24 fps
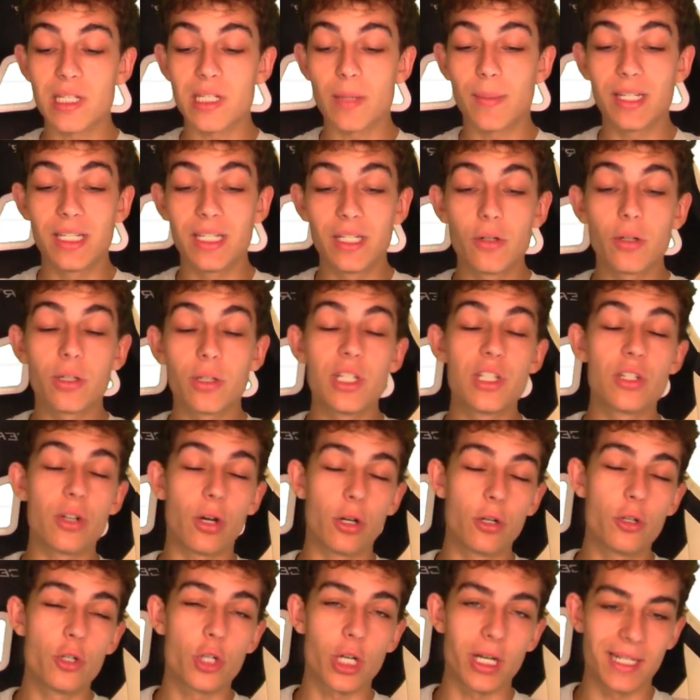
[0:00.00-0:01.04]
aber hier noch diese
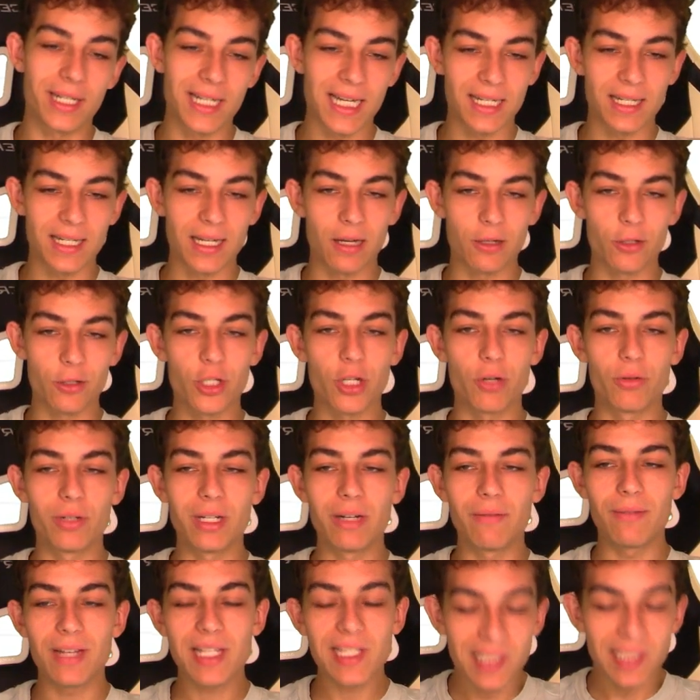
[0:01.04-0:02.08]
On-Chain-Data anschauen.
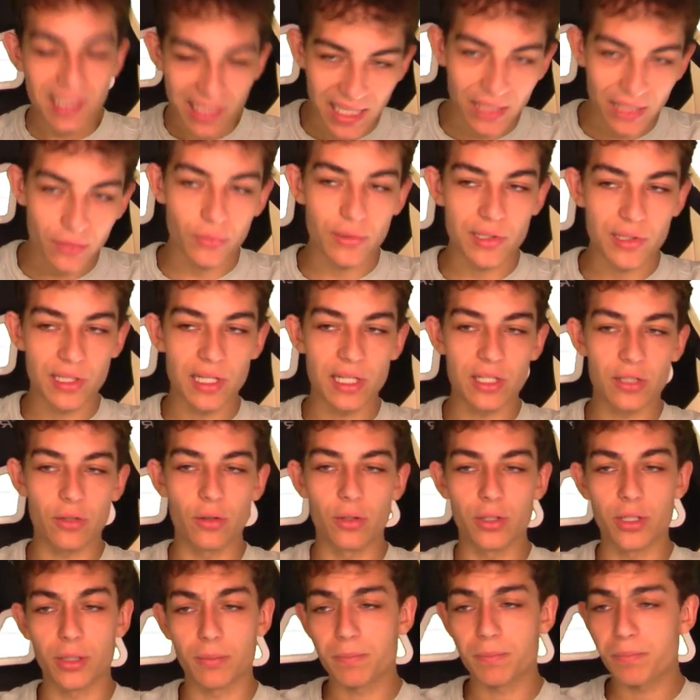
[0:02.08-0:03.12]
Denn was zeigt uns das,
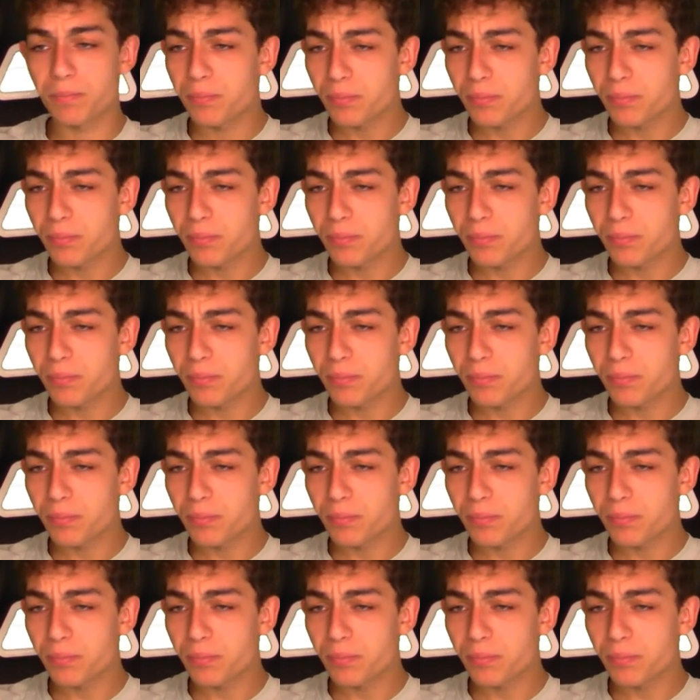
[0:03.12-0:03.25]
Leute?